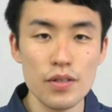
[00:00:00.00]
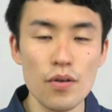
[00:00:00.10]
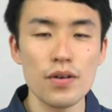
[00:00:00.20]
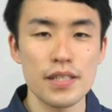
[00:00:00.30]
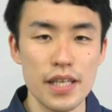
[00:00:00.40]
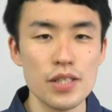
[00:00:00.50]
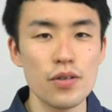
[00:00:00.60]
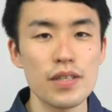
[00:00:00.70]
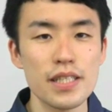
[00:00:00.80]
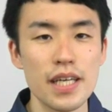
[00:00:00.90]
の洗
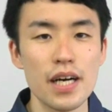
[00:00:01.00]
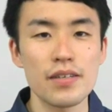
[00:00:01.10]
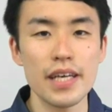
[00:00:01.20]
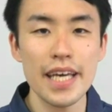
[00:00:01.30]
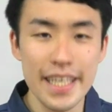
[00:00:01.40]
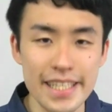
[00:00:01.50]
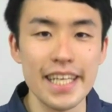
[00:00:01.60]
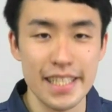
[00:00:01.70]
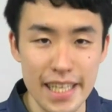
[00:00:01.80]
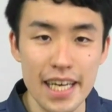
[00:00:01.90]
浄に使う液
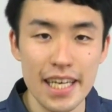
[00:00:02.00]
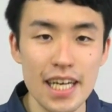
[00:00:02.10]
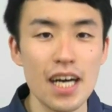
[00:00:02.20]
ですね